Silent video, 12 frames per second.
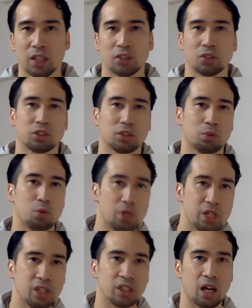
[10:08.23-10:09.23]
そして
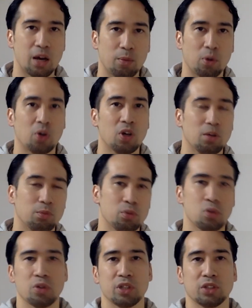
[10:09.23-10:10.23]
フリーザーも
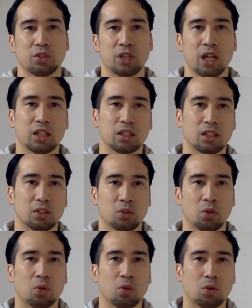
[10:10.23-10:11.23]
ブロリーとなんか
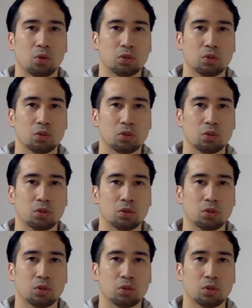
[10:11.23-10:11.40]
こ